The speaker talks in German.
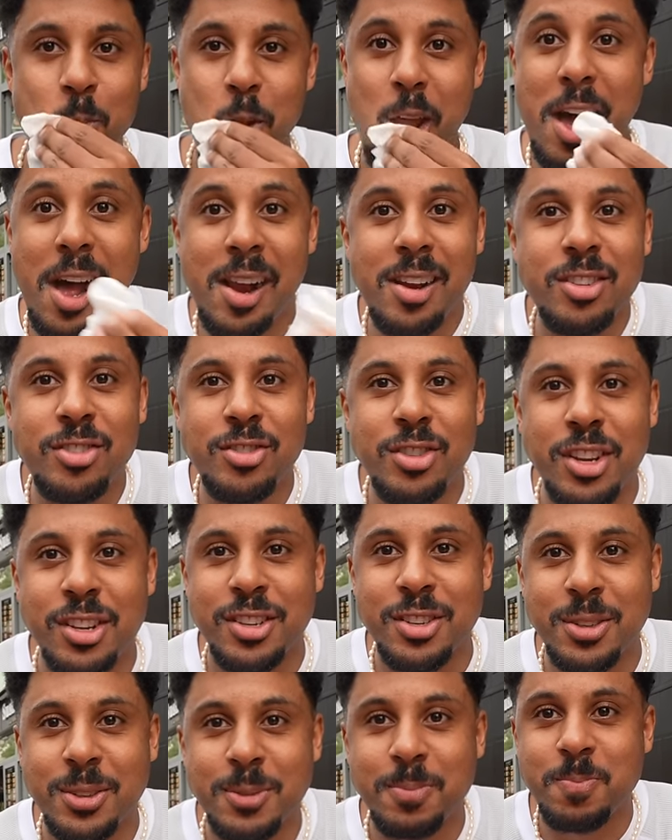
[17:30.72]
Ehrlich
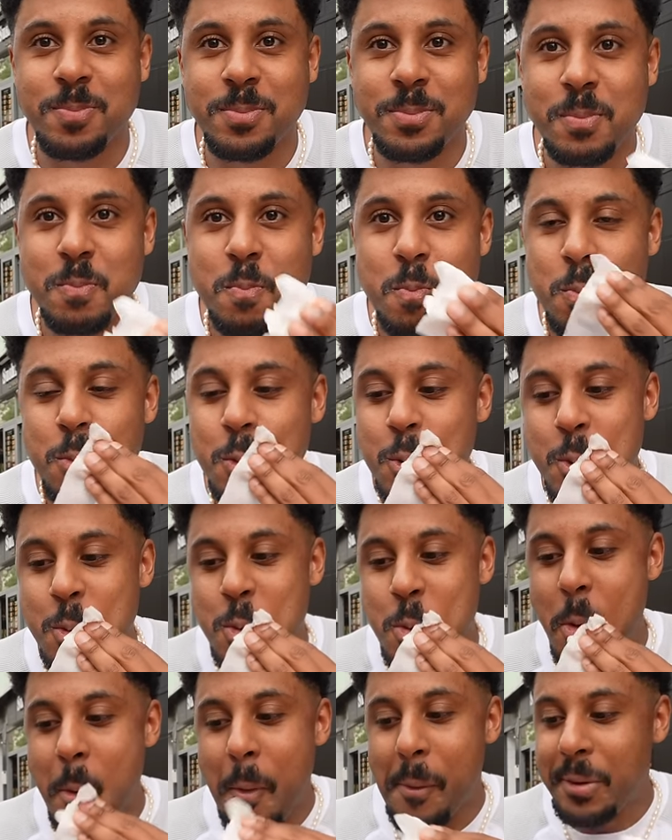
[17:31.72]
nicht? Der ist wirklich
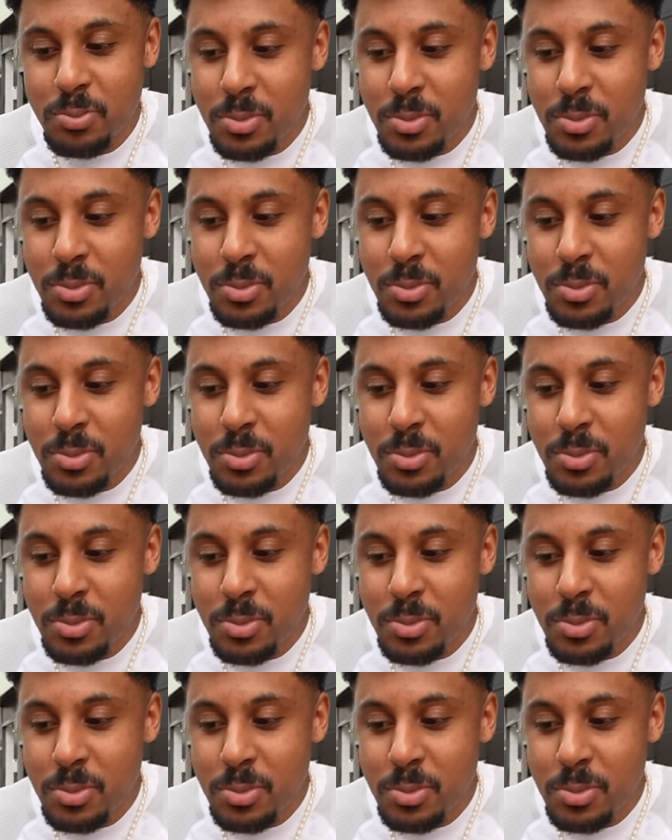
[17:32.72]
unhatebar, ja.